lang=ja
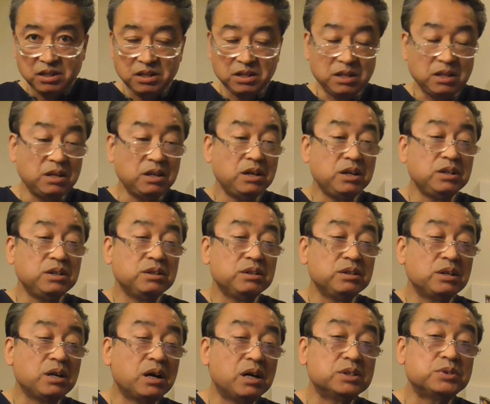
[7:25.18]

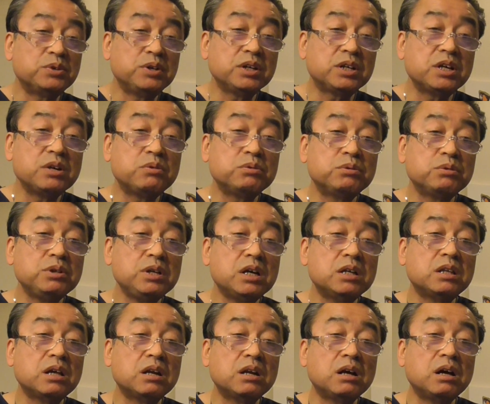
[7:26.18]
えー、なんかそれ聞くと嫌
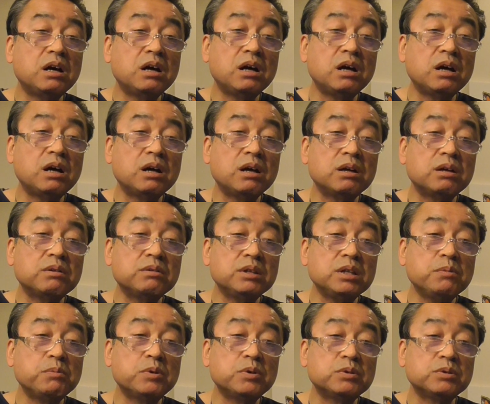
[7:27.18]
だな
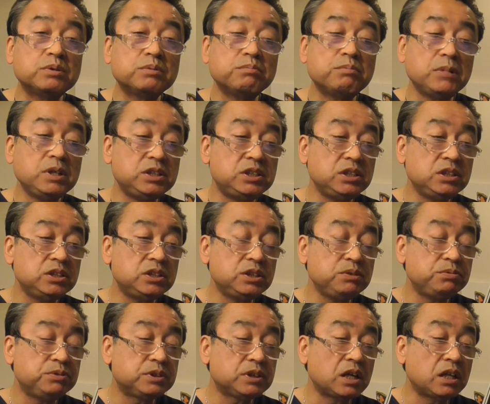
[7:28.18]
でも、まあ、1
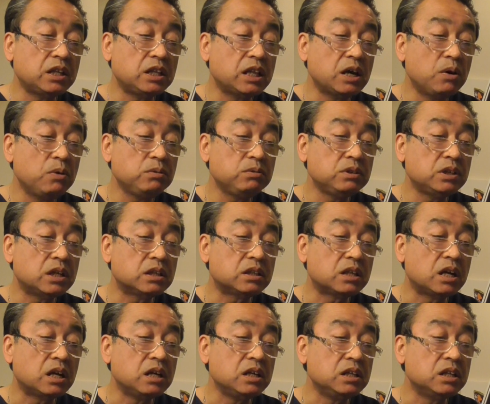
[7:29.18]
日2日で治るんだっ
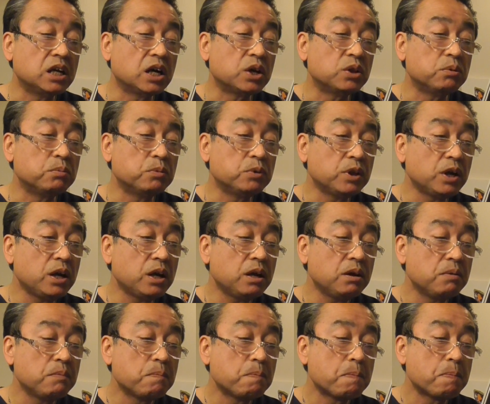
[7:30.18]
たらいいんだけども
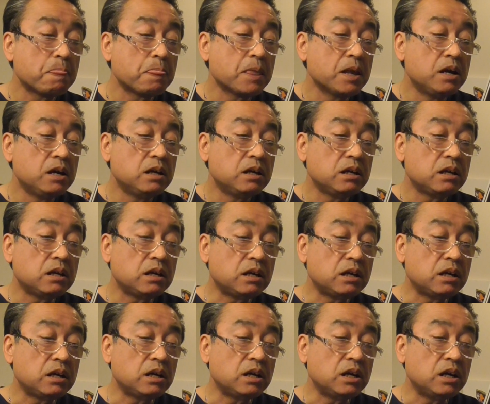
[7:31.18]
ね、
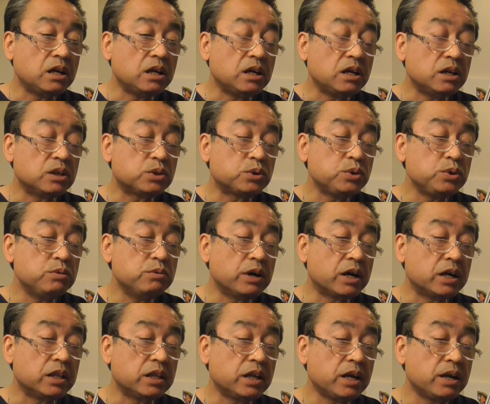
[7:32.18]
えー、という
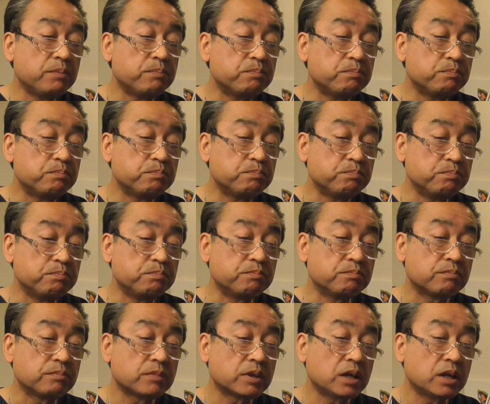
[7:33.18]
わけで、うん
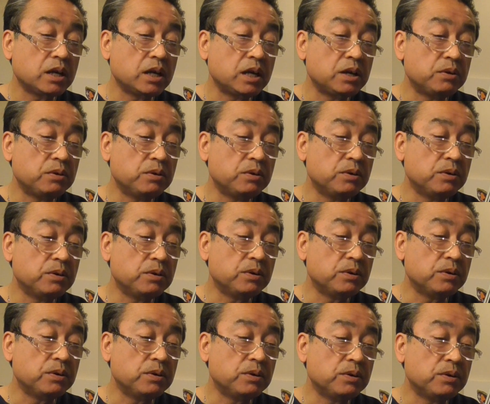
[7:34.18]
あ
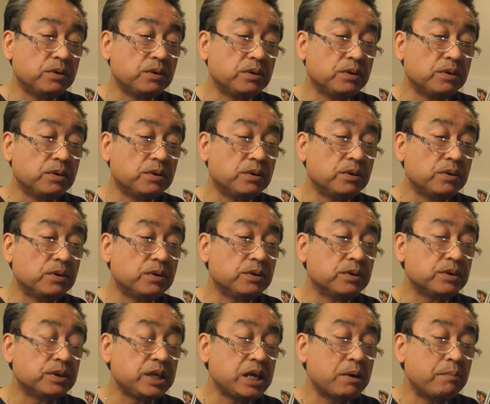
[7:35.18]

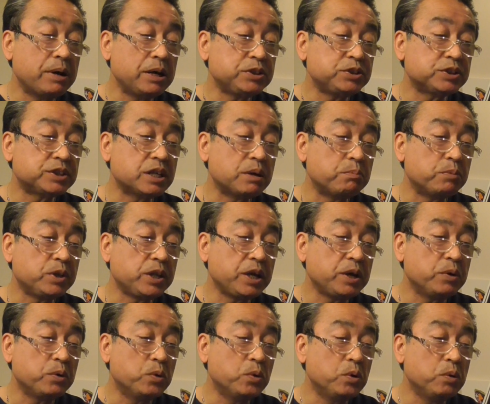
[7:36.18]
のー、山町さんも
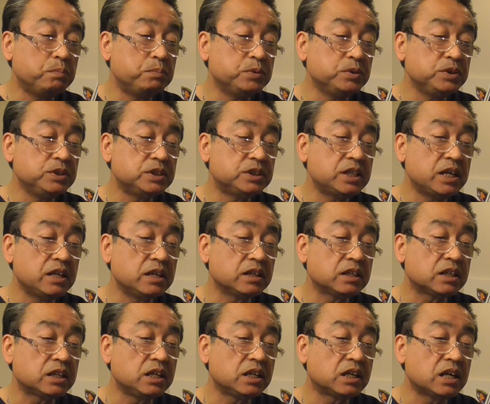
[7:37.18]
ねオープン
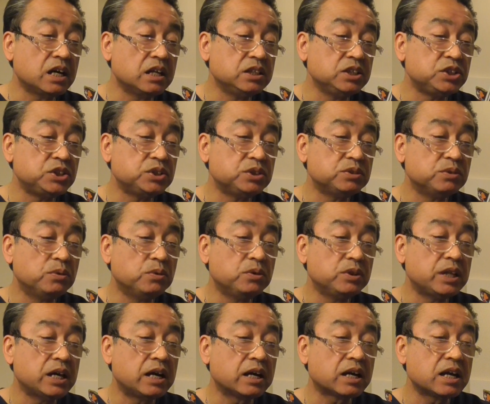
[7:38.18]
戦期間中
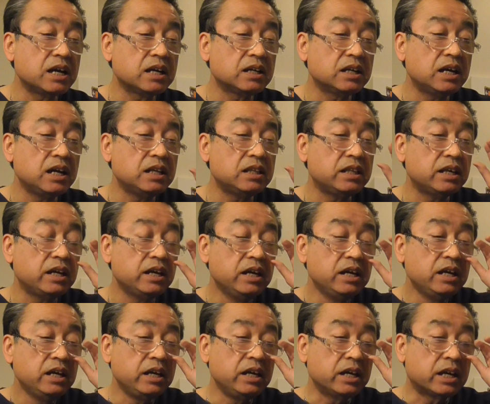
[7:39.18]
オーダー考えて、
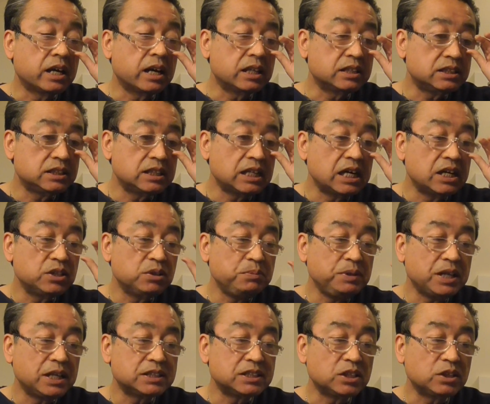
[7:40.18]
えー、カズナーの
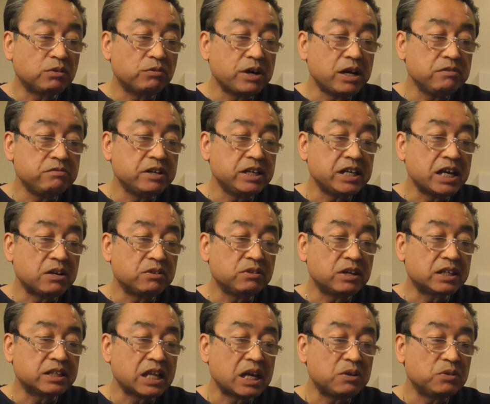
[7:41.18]
皆さんとワイワイやる
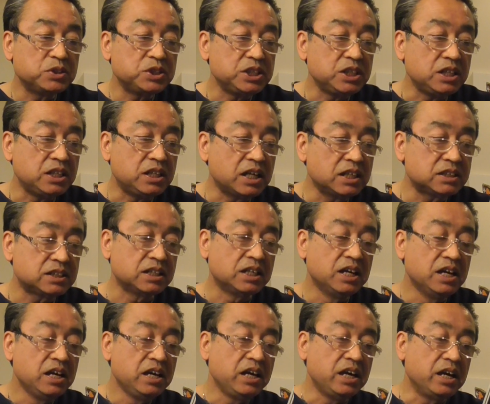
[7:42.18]
のが楽しいです、
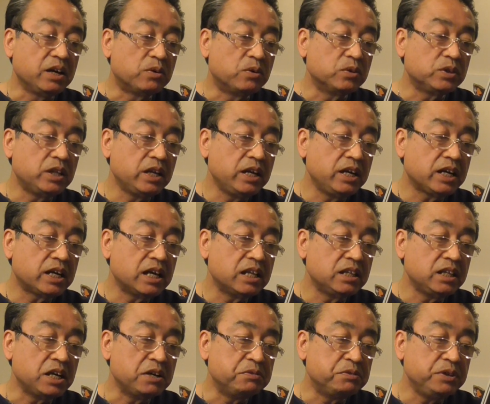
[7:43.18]
えー、固定
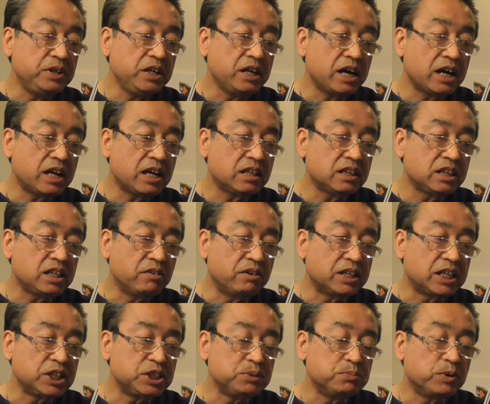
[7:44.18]
観念振り払って
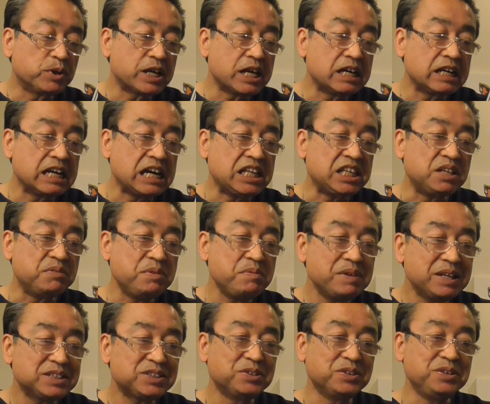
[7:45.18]
私も考えてみ
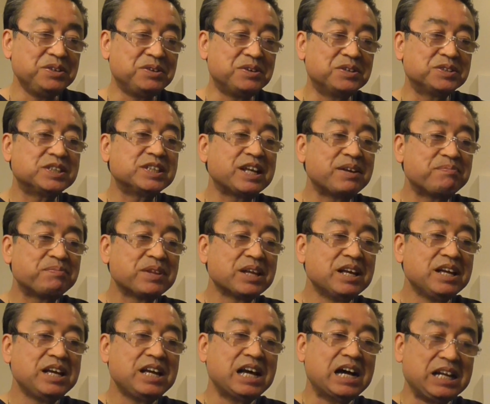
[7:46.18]
ますということで
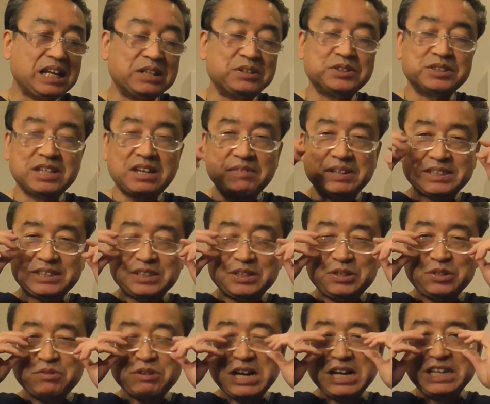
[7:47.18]
ありがとうございます
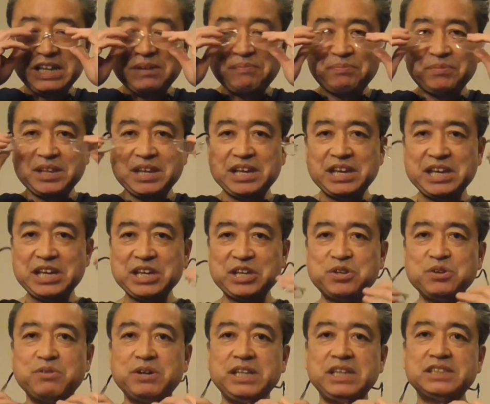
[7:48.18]
というわけで、
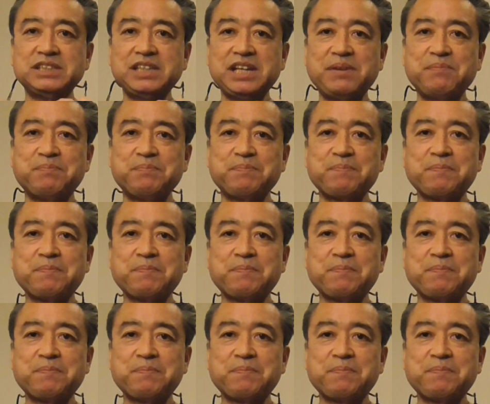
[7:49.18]
えー、今日はですね